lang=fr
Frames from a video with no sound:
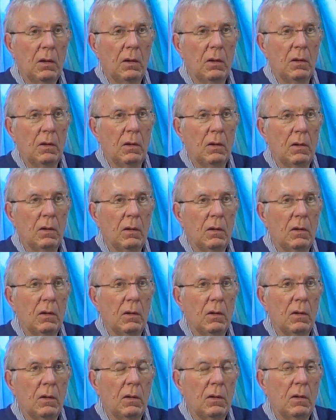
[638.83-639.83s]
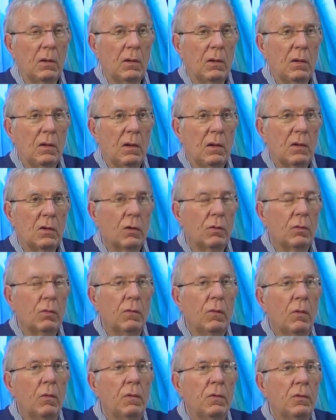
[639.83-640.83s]
euh, se
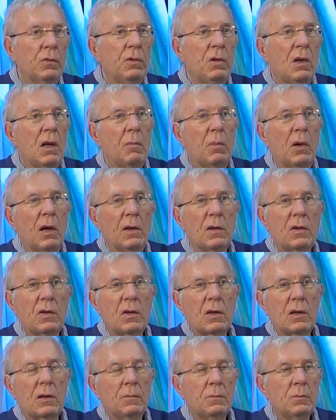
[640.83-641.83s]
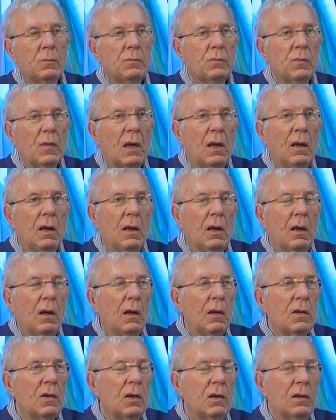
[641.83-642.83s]
trouve au fond d'une impasse.
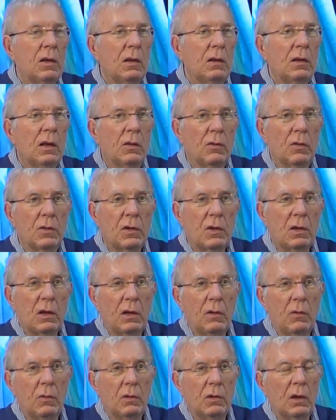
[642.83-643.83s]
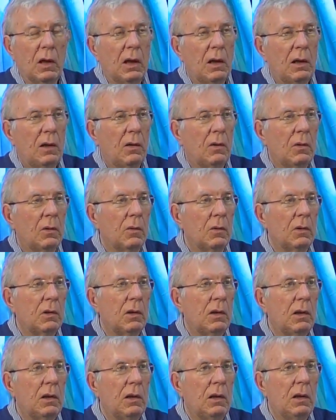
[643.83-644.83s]
C'était un ancien local
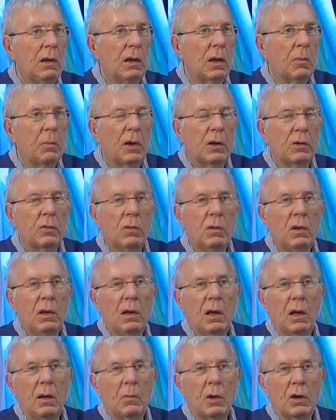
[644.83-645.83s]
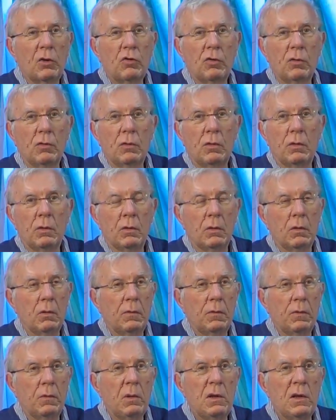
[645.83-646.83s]
qui appartenait à un marchand de
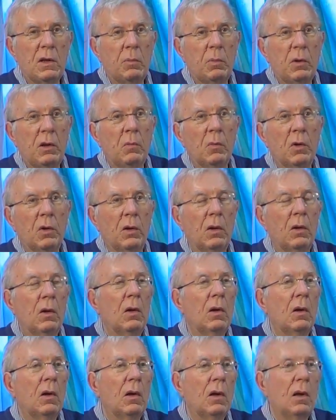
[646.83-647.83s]
fruits et primeurs,